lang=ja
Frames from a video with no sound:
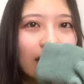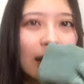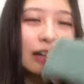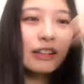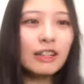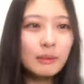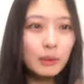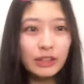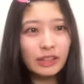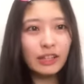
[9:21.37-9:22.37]
あれね、
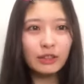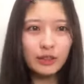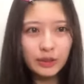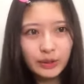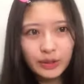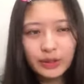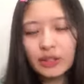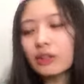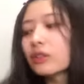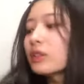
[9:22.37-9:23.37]
持ってないの、じゅうごしゅう
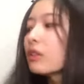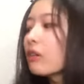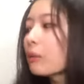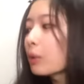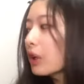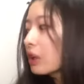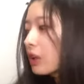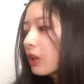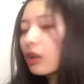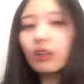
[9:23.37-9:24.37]
ねんのうちわはもらっ
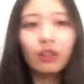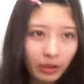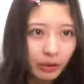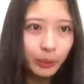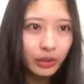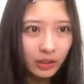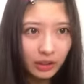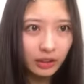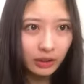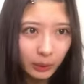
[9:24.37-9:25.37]
てないから持ってな
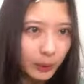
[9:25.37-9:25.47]
いんだけ